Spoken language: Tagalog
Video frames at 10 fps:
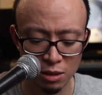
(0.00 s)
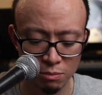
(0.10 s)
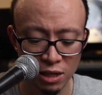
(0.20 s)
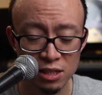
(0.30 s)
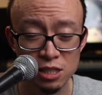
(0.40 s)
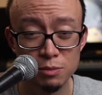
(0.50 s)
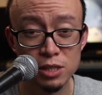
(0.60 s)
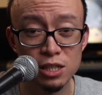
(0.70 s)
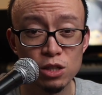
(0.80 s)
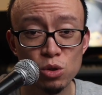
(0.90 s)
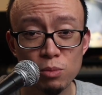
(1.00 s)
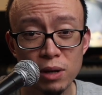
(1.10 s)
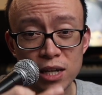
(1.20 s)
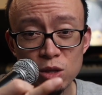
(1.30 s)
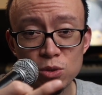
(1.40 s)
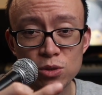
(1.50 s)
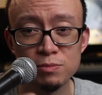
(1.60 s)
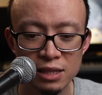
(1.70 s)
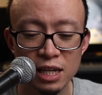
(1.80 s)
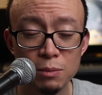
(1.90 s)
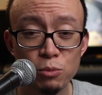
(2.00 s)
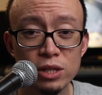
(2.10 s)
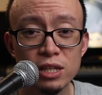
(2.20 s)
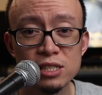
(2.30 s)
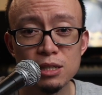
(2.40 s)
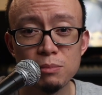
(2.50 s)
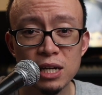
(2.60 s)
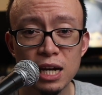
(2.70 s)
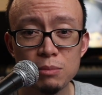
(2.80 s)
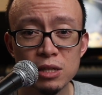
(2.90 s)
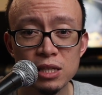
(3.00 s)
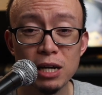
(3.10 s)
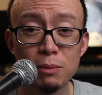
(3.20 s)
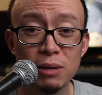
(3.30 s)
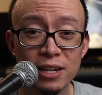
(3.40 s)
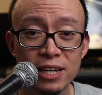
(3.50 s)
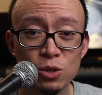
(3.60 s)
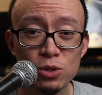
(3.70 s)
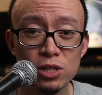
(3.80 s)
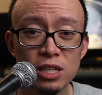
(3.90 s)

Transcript: Bakit special ito? Pangatlo, dahil pwede rin siya magamit para mag-record